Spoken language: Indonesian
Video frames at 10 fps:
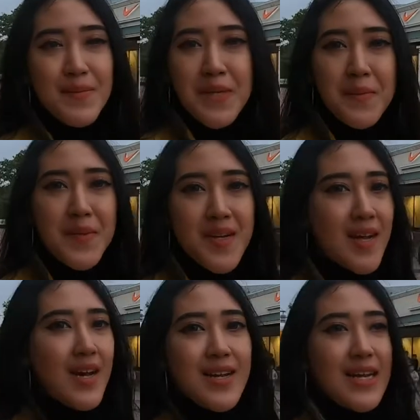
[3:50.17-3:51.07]
bener-bener
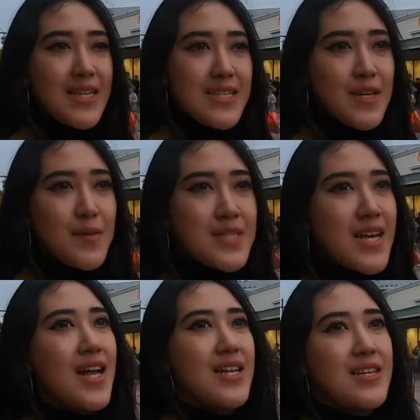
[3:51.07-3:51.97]
nggak kelihatan sama
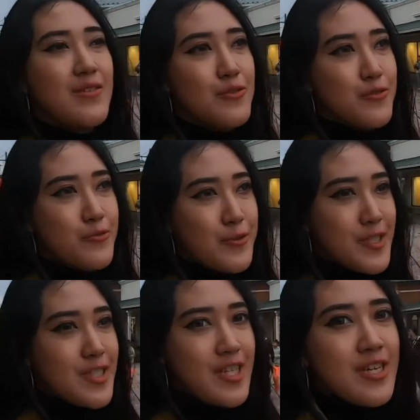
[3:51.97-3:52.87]
sekali gunung
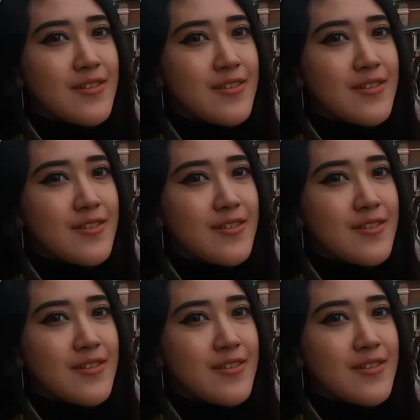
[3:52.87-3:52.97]
Fujinya